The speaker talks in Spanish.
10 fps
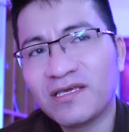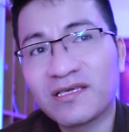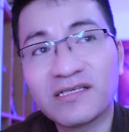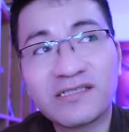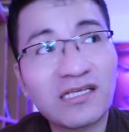
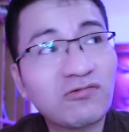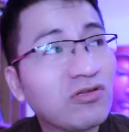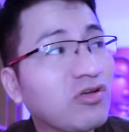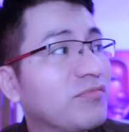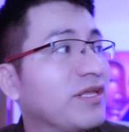y quizás
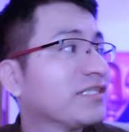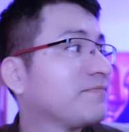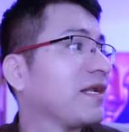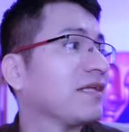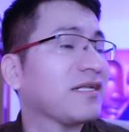cuando miras
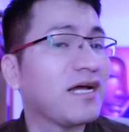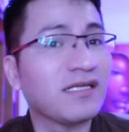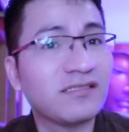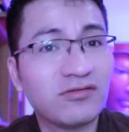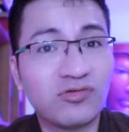para
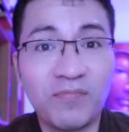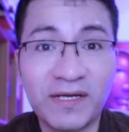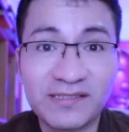atrás tu